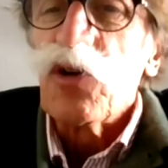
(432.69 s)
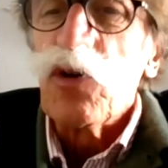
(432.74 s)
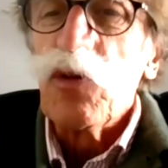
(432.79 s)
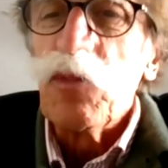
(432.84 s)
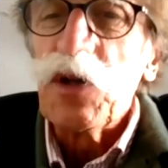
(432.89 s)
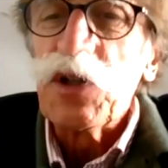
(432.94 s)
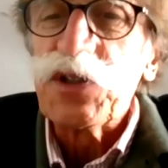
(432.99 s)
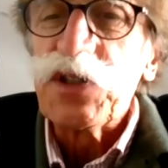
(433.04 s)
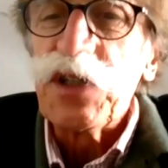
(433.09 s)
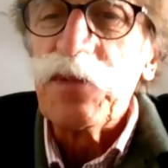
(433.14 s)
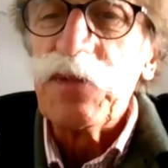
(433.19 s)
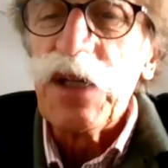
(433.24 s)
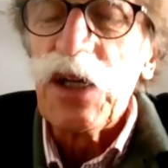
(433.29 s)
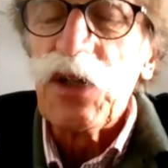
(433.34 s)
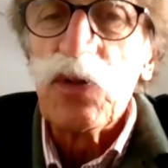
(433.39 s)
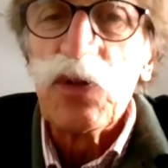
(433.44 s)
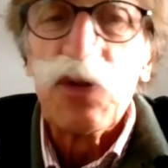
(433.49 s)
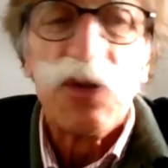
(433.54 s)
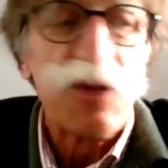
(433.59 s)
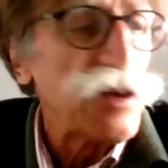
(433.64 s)
qu'on pense à
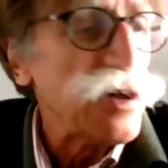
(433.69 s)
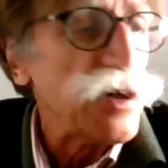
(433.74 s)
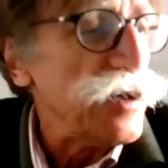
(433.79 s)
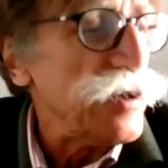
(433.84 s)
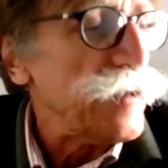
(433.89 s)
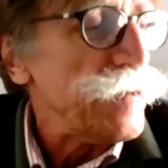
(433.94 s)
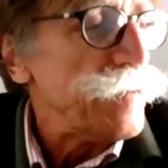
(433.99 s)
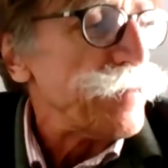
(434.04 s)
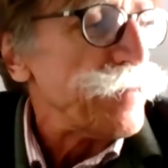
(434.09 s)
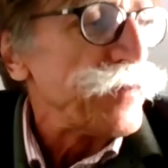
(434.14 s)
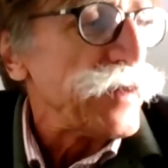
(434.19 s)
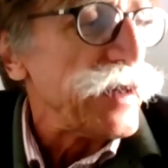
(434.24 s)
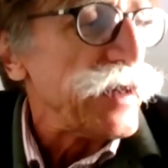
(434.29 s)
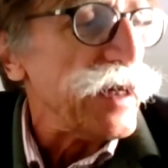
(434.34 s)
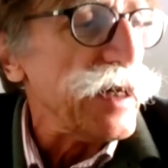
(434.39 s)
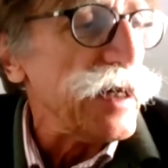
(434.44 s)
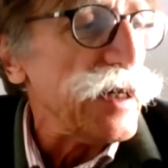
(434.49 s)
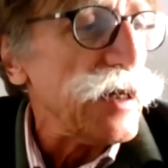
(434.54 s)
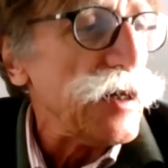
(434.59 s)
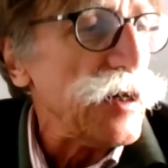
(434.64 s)
bien d'autres. Euh,
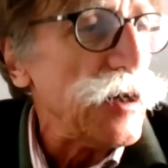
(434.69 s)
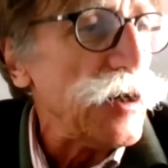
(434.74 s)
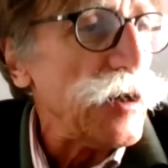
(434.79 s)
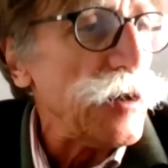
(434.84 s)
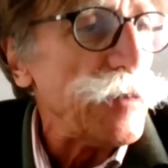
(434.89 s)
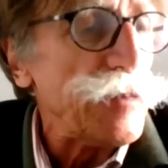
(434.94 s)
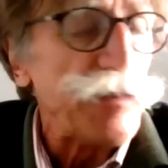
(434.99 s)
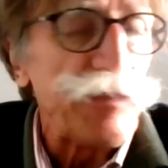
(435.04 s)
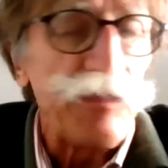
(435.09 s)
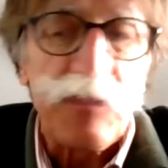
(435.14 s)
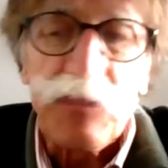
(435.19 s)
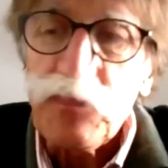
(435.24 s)
et euh,